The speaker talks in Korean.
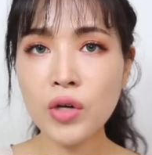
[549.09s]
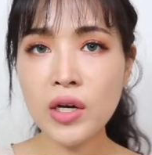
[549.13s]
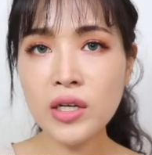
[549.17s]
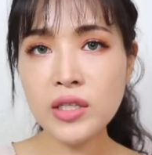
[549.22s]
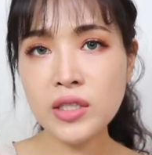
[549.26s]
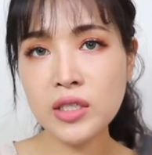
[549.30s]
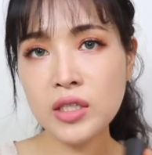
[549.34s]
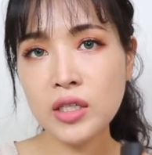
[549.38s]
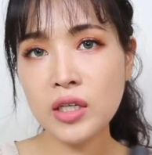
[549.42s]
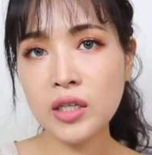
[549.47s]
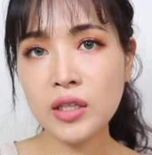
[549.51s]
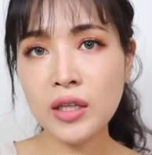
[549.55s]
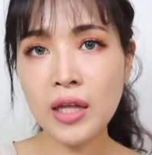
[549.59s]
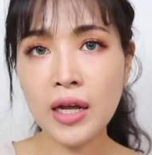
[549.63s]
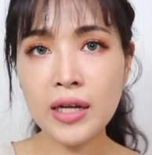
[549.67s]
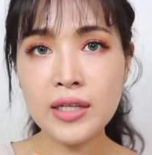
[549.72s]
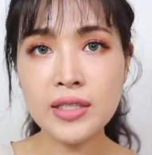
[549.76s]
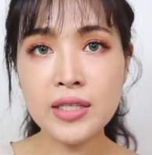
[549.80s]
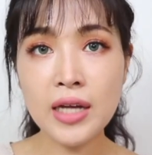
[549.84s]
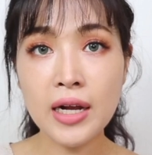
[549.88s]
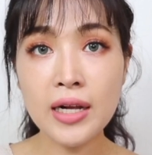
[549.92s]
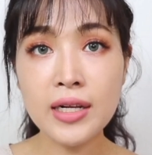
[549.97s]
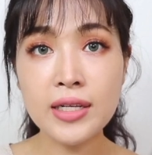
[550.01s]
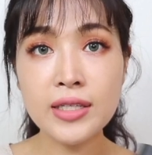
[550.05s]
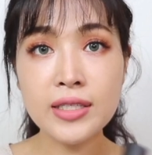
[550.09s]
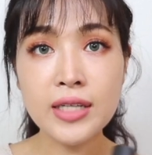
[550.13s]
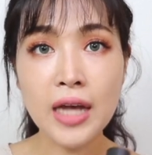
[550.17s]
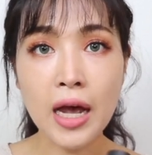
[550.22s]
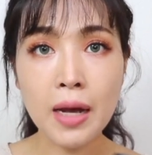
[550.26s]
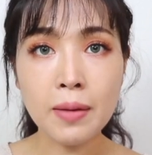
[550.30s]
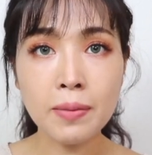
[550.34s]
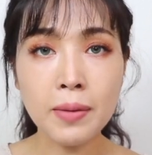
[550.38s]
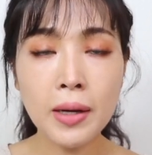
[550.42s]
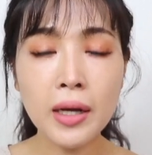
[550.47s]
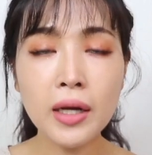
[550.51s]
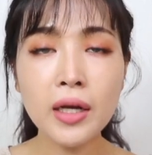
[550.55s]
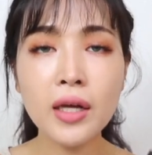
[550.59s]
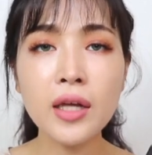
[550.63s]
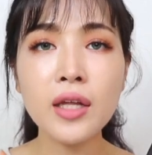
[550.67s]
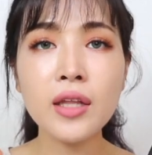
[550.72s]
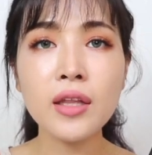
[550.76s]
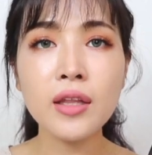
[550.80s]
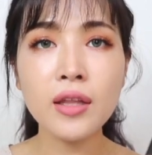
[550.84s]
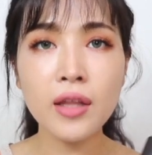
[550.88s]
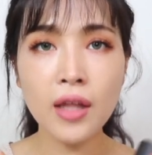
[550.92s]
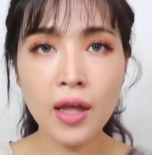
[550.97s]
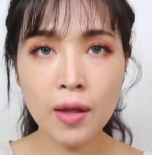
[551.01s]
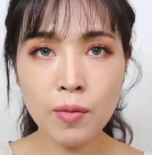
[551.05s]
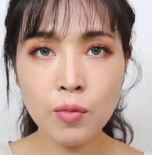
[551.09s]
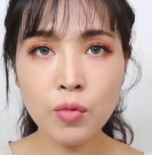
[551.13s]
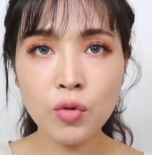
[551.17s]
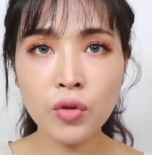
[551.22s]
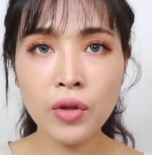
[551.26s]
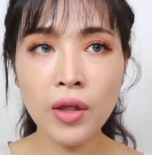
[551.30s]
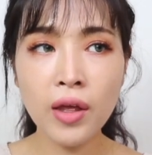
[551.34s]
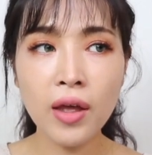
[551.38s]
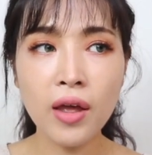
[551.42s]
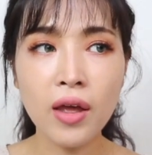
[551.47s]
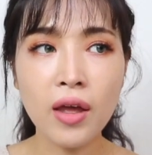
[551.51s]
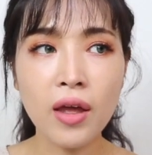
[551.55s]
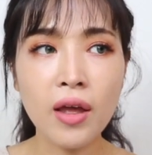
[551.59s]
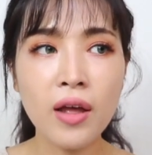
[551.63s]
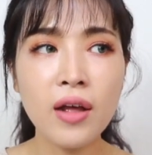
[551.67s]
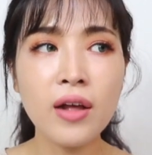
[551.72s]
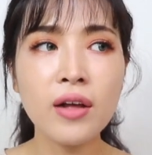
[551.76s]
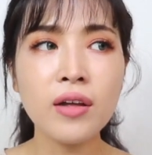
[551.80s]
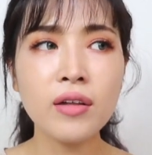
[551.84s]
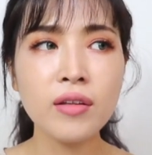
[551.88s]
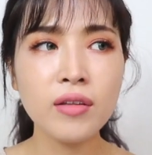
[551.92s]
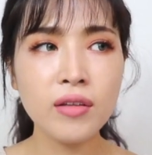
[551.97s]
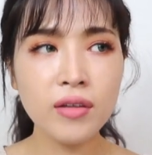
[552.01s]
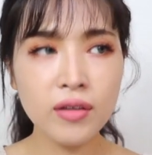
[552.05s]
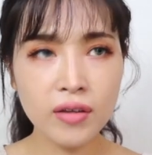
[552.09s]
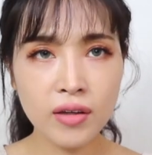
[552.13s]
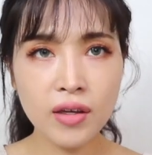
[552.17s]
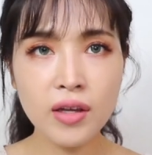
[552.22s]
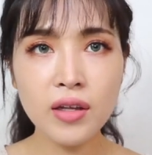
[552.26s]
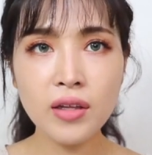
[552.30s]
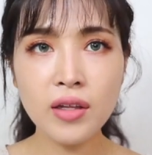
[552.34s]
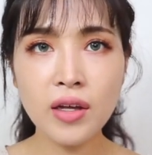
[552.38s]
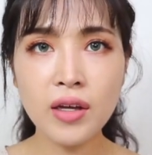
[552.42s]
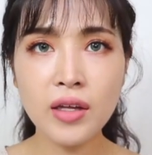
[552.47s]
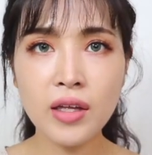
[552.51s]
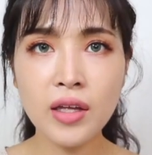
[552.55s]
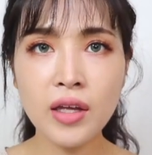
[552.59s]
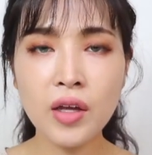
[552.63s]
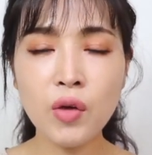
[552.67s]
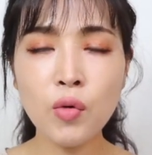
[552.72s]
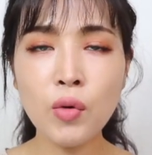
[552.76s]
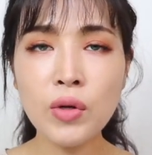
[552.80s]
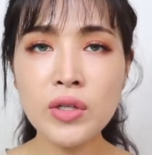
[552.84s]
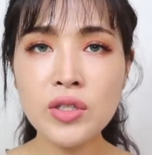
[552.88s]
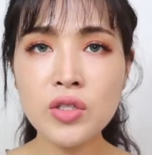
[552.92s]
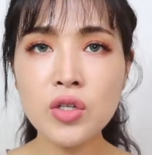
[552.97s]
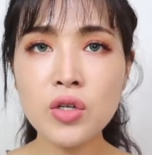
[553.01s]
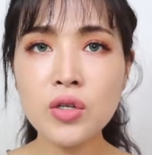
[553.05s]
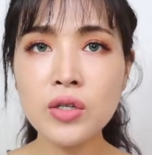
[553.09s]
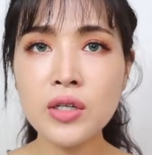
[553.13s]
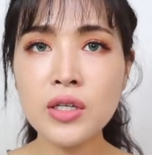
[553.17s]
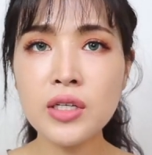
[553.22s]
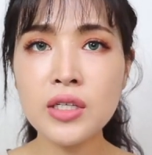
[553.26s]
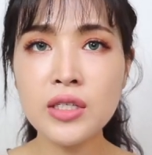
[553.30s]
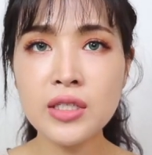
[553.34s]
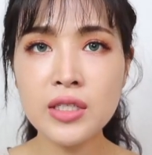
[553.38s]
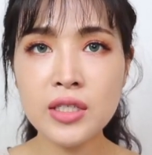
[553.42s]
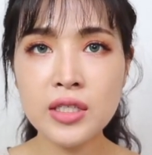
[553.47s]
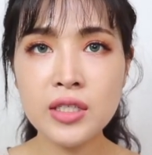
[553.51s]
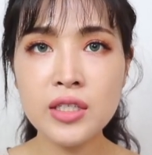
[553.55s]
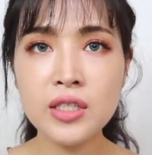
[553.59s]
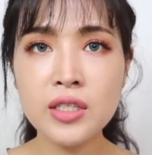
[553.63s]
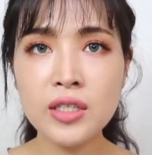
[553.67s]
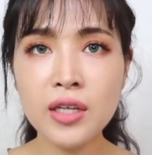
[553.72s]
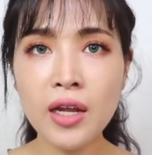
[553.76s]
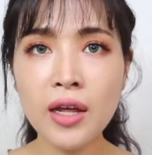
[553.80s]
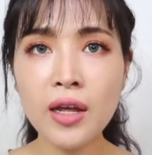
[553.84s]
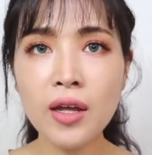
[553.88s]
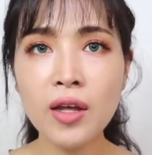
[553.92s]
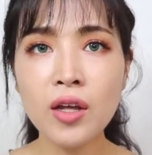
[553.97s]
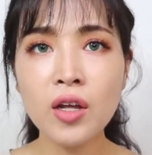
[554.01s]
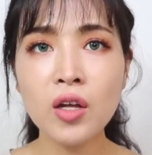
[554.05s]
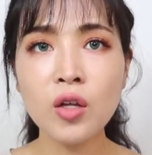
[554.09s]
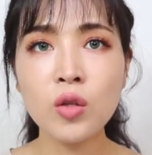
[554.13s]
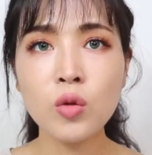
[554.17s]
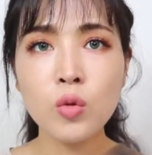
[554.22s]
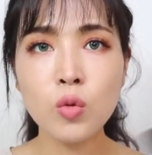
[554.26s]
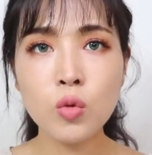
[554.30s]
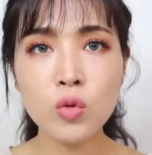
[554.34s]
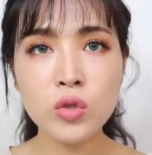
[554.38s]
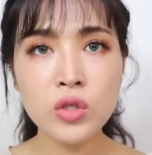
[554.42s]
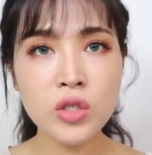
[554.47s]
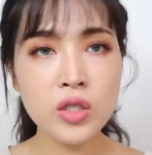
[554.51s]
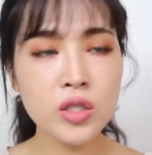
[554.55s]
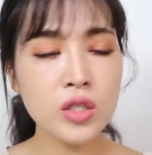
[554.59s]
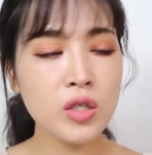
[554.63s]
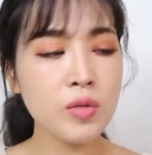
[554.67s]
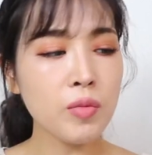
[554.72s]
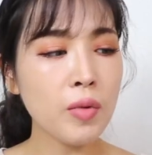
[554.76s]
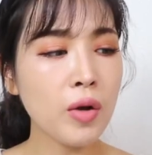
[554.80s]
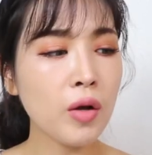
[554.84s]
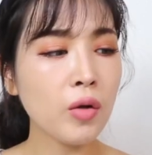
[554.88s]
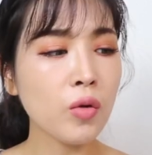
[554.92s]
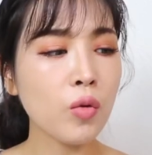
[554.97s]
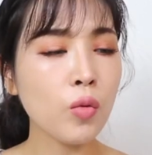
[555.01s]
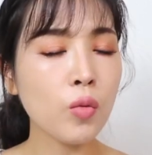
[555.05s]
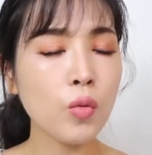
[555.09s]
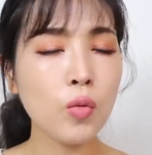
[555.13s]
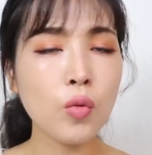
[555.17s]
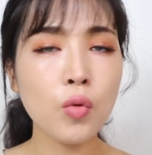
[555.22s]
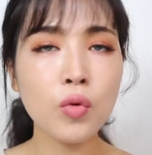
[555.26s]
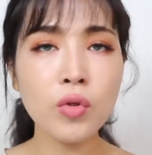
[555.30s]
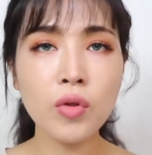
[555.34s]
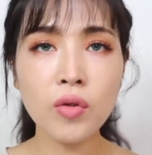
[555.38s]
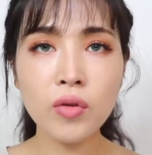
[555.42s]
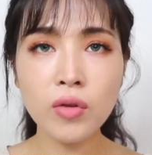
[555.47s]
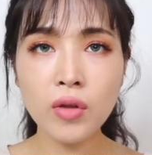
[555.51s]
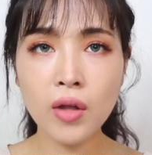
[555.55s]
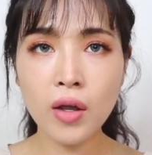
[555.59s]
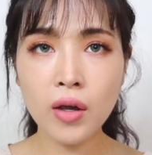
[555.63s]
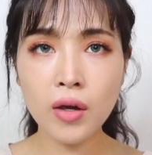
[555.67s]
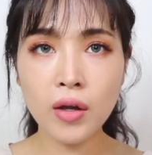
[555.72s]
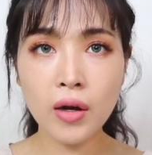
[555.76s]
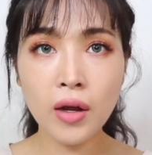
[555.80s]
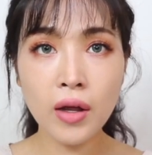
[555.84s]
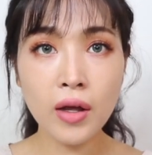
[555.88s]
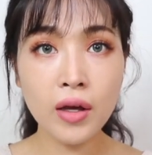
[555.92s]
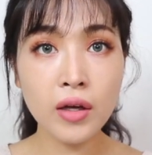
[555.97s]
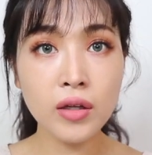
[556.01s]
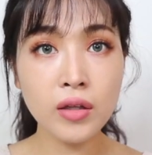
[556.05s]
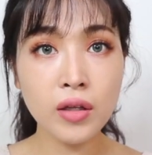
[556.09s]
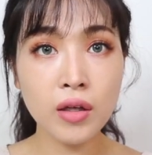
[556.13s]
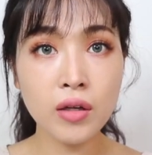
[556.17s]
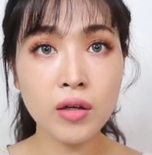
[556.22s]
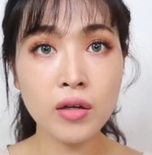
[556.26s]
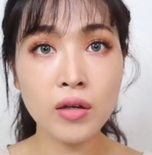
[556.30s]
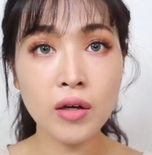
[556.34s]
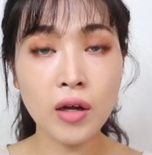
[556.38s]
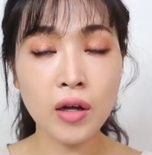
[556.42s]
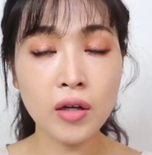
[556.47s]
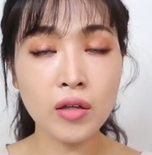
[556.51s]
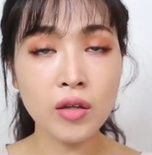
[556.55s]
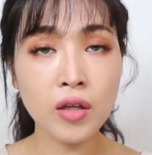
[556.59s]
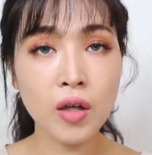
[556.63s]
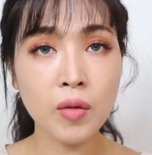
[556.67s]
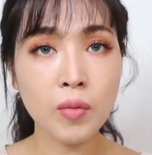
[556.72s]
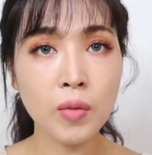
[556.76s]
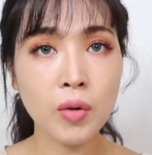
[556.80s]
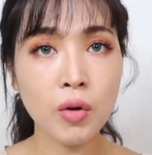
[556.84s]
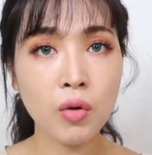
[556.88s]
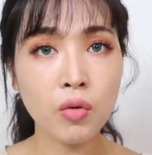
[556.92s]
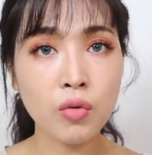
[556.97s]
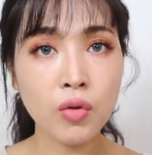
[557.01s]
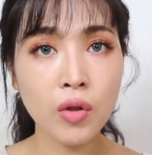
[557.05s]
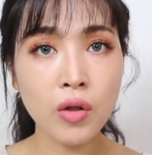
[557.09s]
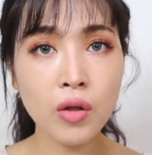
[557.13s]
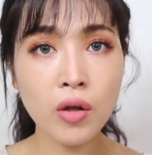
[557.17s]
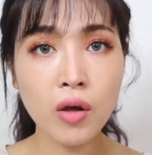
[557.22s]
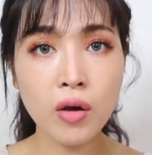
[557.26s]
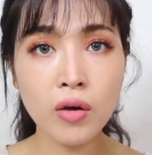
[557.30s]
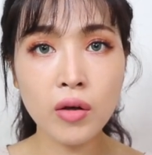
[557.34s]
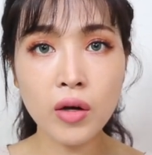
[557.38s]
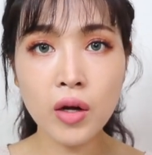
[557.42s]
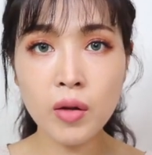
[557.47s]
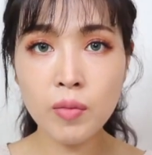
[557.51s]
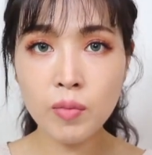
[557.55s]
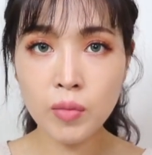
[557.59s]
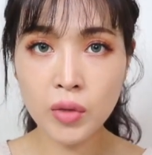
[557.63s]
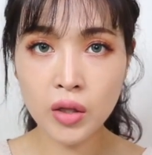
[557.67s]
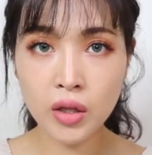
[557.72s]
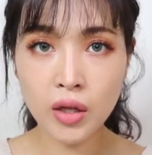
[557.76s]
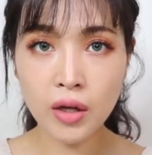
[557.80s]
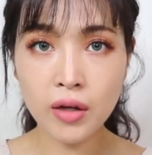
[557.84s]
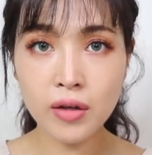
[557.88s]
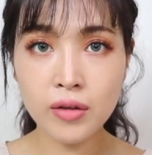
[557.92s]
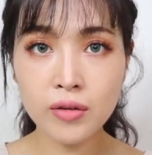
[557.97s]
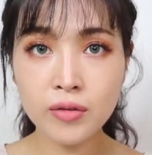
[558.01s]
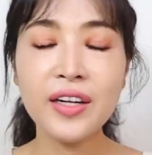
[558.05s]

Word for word: 가지를 다 잘 잡았기 때문에 특히나 이 환절기 시즌에 놓치지 말고 꼭 선택을 해야 되는 아이템이라고 생각을 합니다.